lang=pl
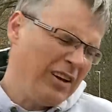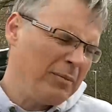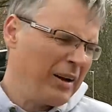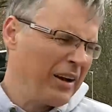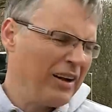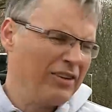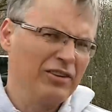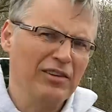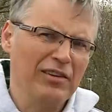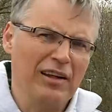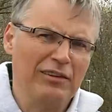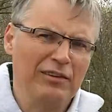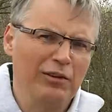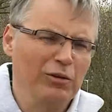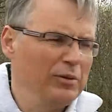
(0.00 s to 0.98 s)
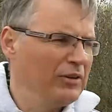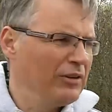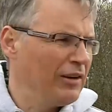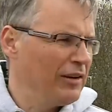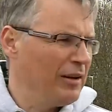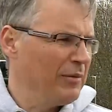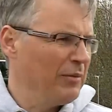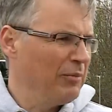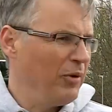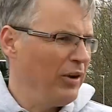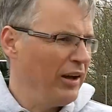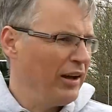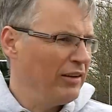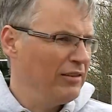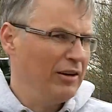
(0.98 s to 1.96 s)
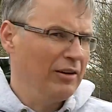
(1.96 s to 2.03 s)
Chyba każdy z nas lubi czasami
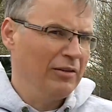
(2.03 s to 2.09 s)
pojechać na